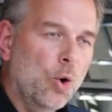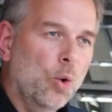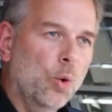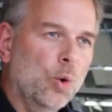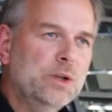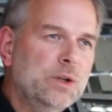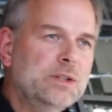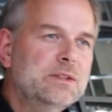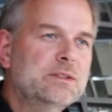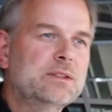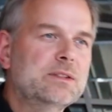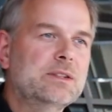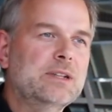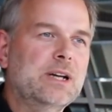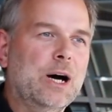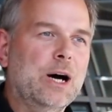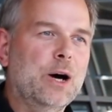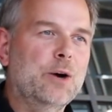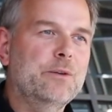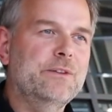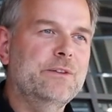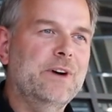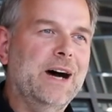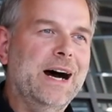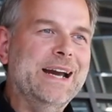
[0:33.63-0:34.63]
und
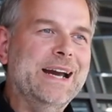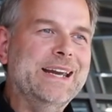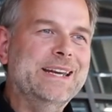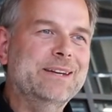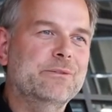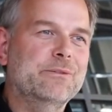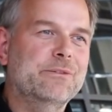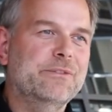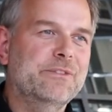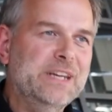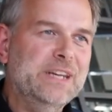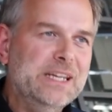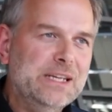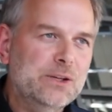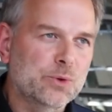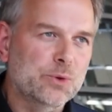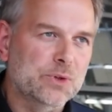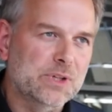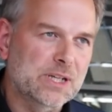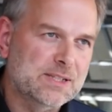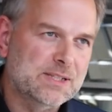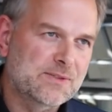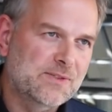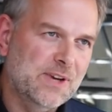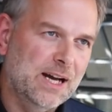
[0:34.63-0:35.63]
auf ein Video,
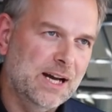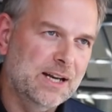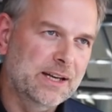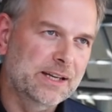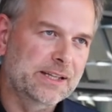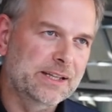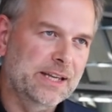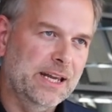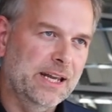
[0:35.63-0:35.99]
das wir alle